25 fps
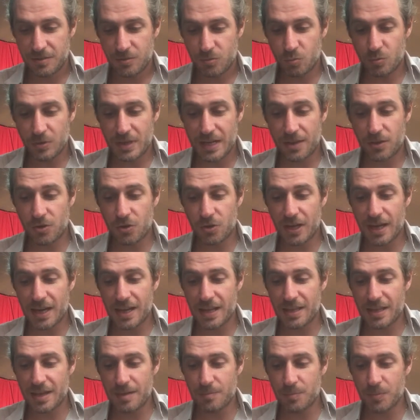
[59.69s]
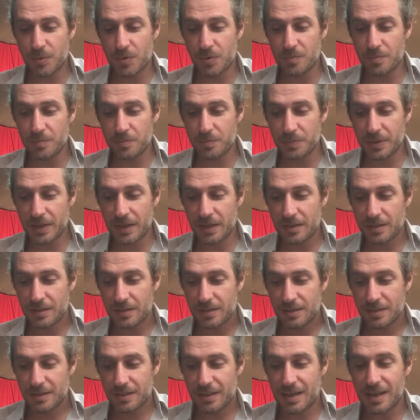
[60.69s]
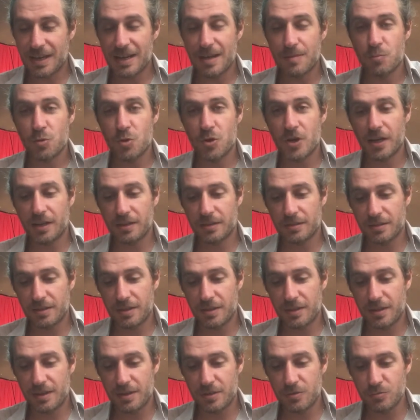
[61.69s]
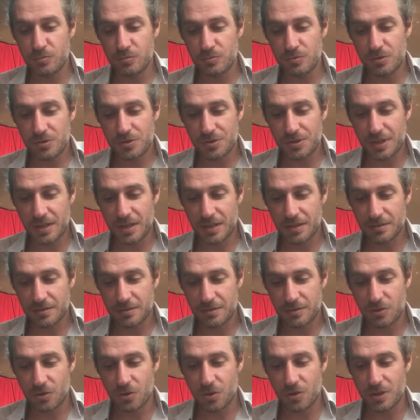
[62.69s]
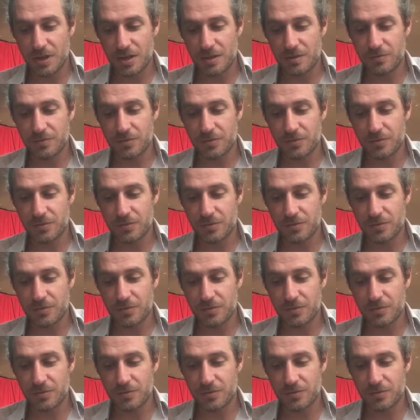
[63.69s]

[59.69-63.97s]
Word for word: una dorada pompa que a la muerte denuncia, con el